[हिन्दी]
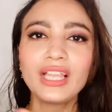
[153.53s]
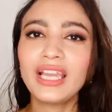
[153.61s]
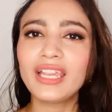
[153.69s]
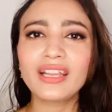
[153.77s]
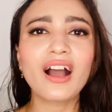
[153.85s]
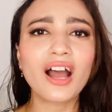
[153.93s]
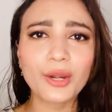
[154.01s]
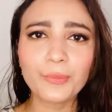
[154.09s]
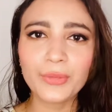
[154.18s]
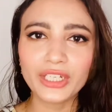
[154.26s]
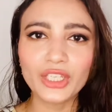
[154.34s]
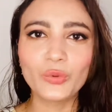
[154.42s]
एक कार
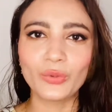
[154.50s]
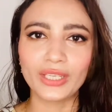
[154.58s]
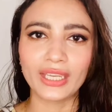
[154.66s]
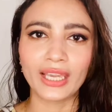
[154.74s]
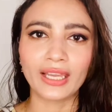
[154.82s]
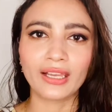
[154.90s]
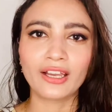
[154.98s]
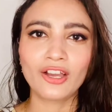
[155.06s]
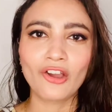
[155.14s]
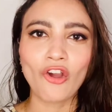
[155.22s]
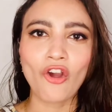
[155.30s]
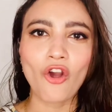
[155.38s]
पड़ी हुई है
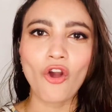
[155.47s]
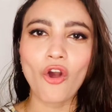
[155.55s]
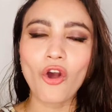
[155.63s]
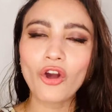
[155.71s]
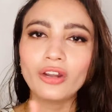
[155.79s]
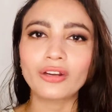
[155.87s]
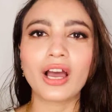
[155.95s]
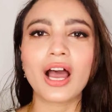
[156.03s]
और